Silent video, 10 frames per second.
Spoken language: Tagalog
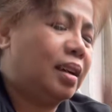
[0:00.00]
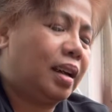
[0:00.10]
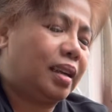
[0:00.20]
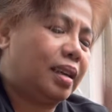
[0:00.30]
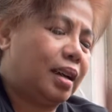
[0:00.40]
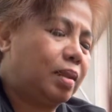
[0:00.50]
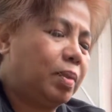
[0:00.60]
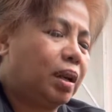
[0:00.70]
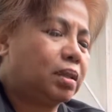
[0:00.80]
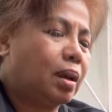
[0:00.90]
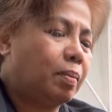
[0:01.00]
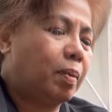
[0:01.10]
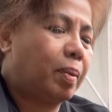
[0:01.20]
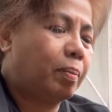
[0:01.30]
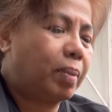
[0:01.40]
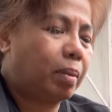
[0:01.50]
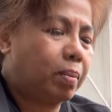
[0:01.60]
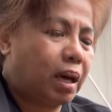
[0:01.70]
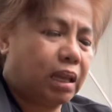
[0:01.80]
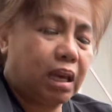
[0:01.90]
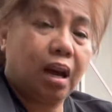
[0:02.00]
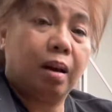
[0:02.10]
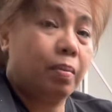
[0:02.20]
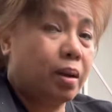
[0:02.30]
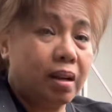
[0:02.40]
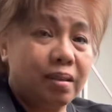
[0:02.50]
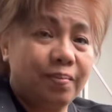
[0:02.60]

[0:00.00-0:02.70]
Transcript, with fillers: Ayan, may kasama pang pagbati habang